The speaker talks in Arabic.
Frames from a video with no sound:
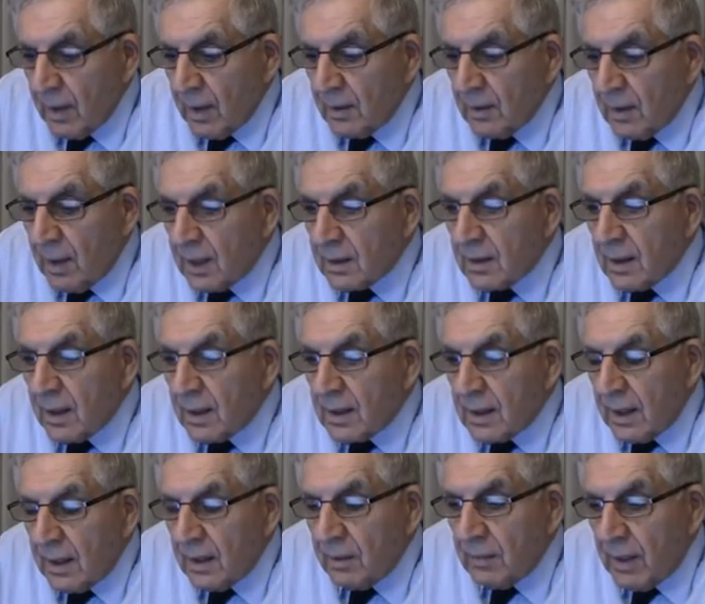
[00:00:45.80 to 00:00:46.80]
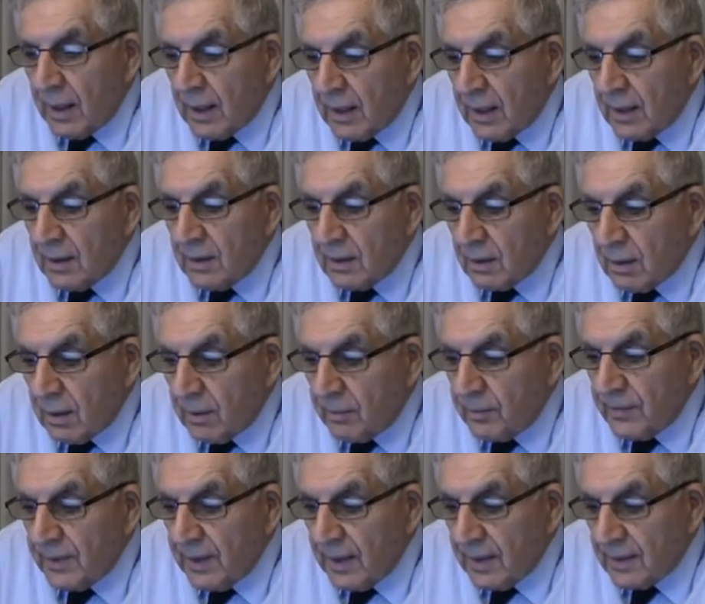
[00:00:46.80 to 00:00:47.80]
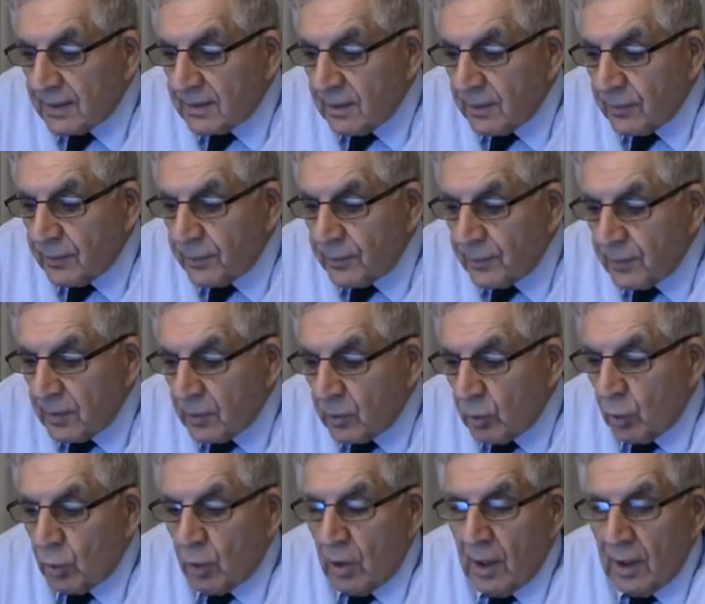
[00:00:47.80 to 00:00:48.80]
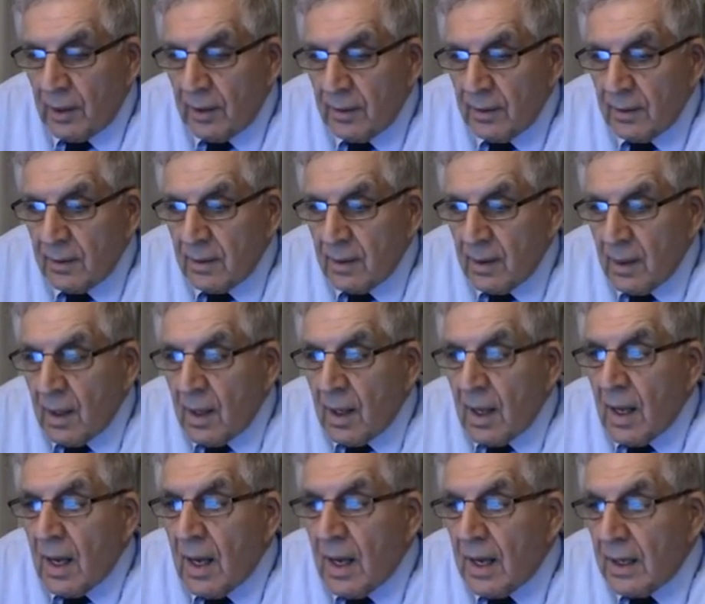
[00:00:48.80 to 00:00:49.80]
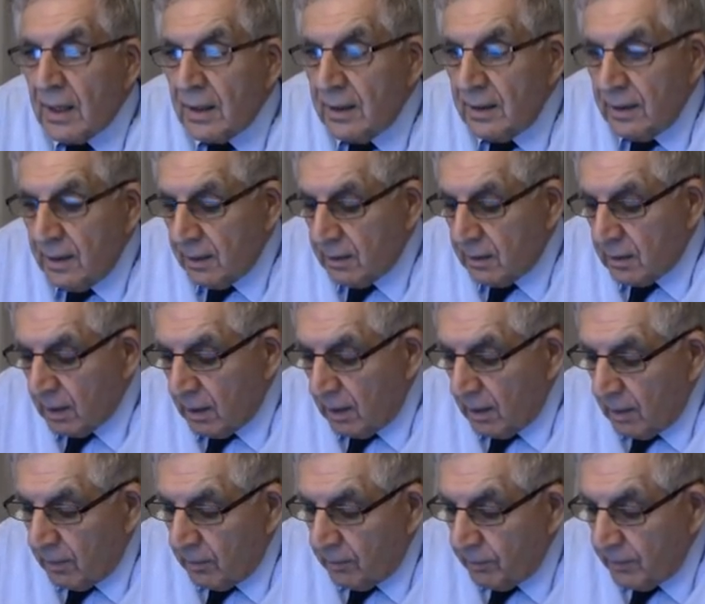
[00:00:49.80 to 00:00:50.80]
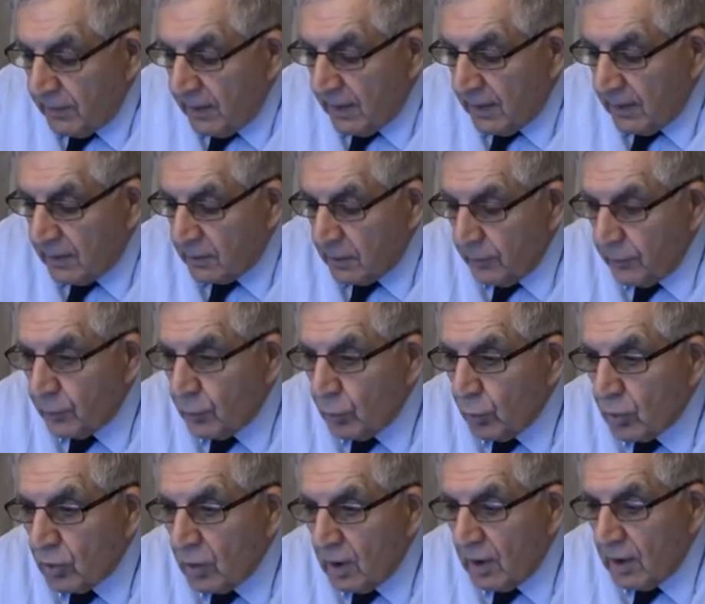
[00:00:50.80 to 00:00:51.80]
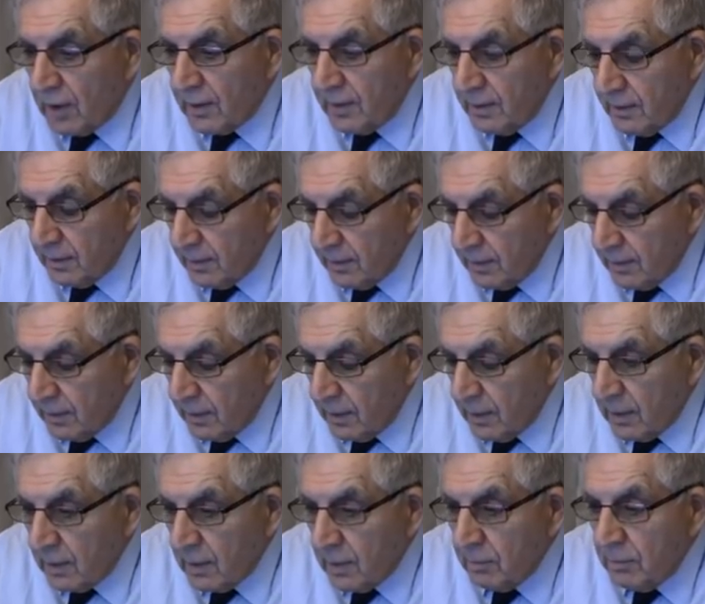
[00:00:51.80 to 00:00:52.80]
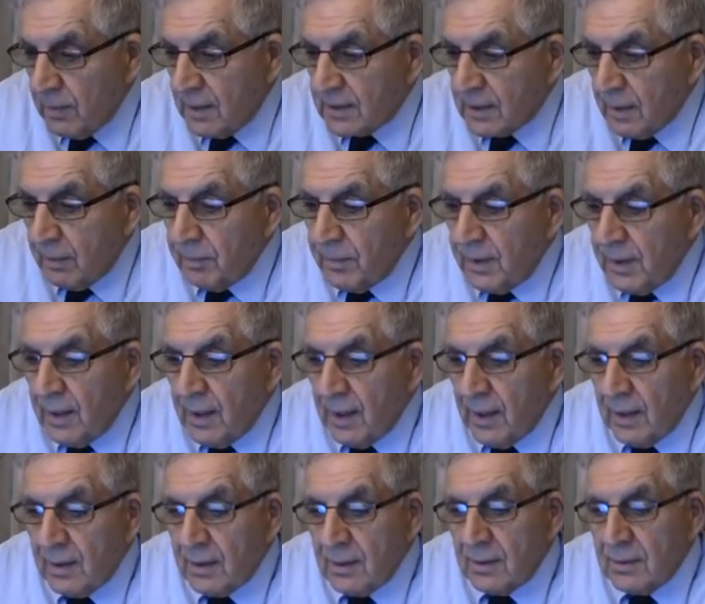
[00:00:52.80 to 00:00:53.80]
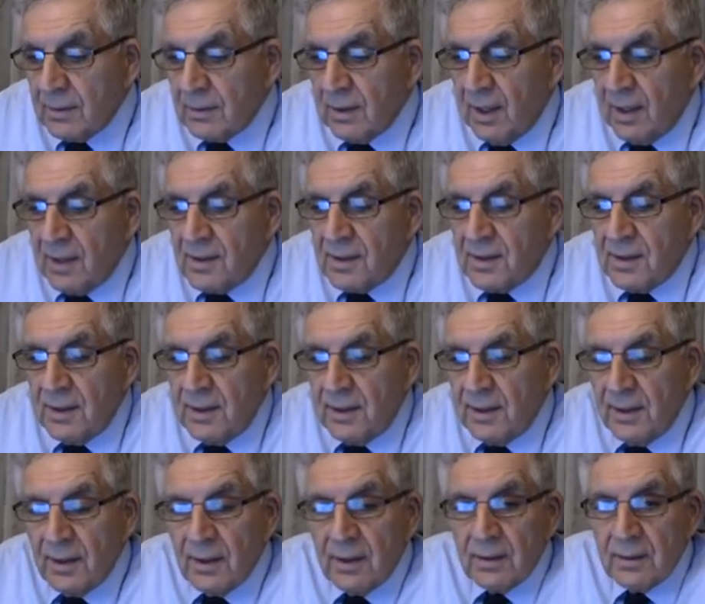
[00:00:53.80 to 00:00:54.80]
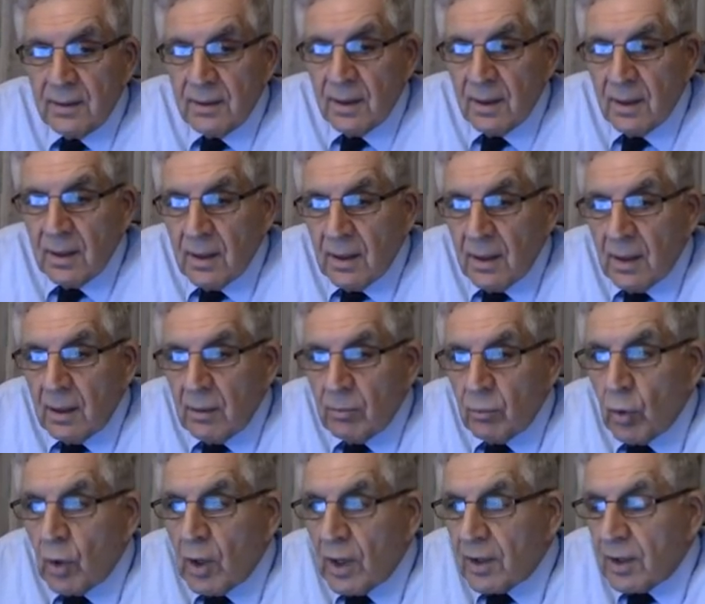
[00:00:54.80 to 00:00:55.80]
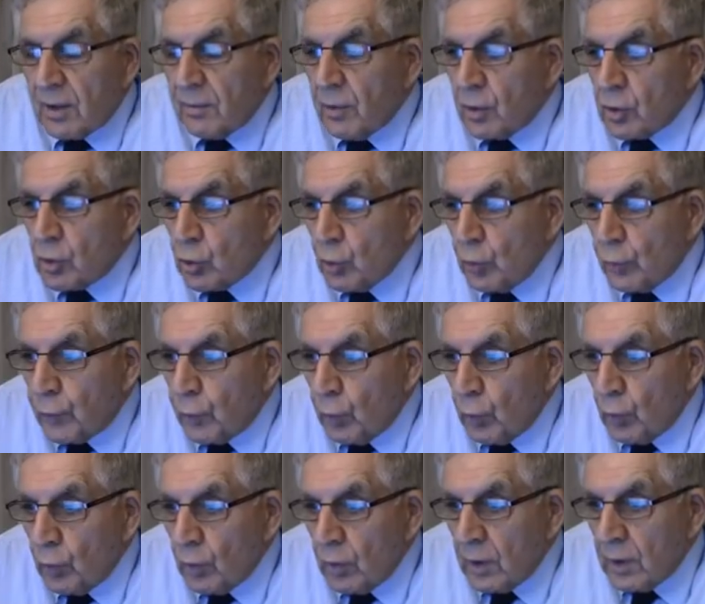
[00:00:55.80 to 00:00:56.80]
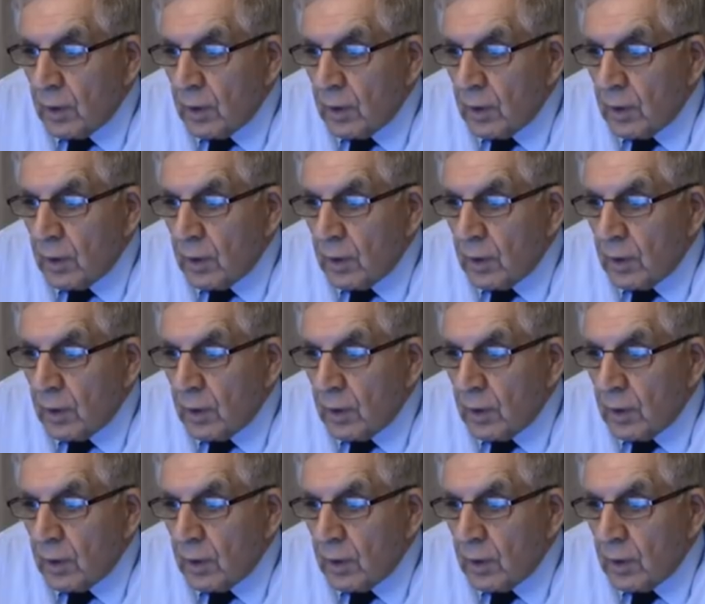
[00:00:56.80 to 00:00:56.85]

النهارده هتكلم على الجرام نيجاتيف كوكاي اي جرام نيجاتيف كوكاي بسميها نايسيريا مجرد ما تشوفوا